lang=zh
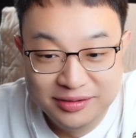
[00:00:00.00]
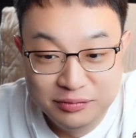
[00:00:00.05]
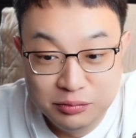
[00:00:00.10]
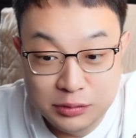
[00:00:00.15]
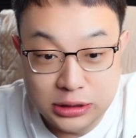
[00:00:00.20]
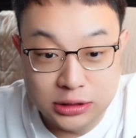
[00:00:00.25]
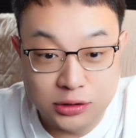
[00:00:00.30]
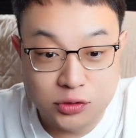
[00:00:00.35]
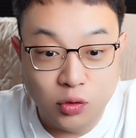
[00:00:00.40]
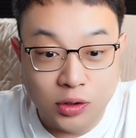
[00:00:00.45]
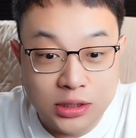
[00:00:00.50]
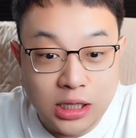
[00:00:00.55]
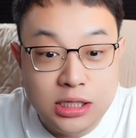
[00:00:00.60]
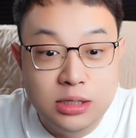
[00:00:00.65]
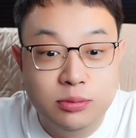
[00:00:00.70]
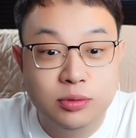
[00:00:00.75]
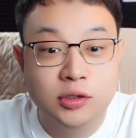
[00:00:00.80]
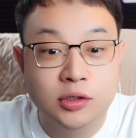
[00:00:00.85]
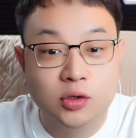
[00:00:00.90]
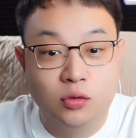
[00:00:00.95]
你说的，你
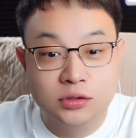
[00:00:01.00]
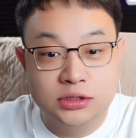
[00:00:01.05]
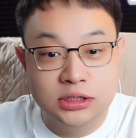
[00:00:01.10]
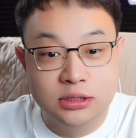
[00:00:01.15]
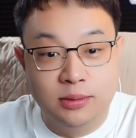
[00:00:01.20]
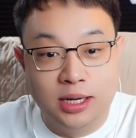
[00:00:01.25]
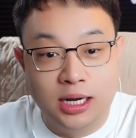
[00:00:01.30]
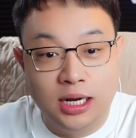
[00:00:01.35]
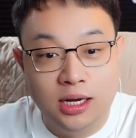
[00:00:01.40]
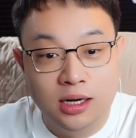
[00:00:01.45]
不说都是吗？